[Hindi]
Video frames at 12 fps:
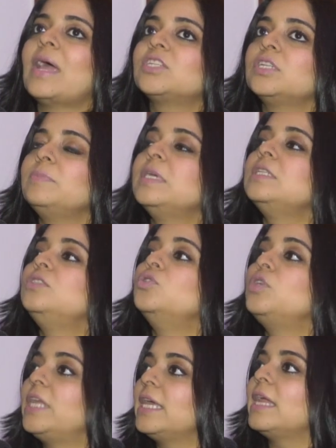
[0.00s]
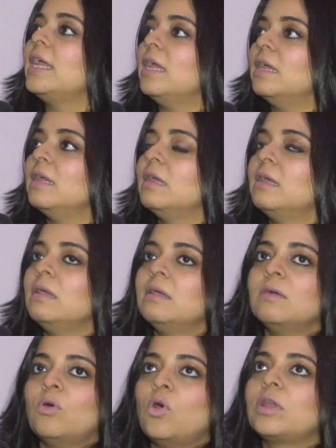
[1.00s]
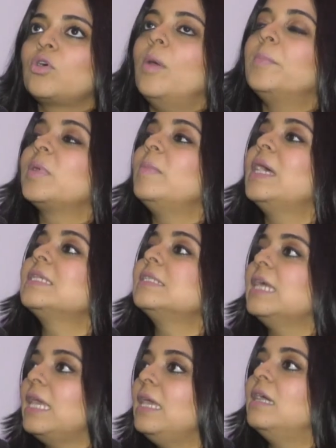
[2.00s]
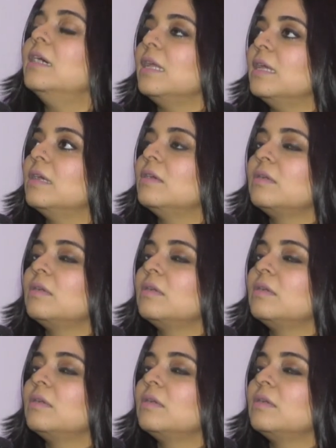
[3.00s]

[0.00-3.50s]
पैशन में जुटे रहें और कॉम्प्रोमाइज़ नहीं करें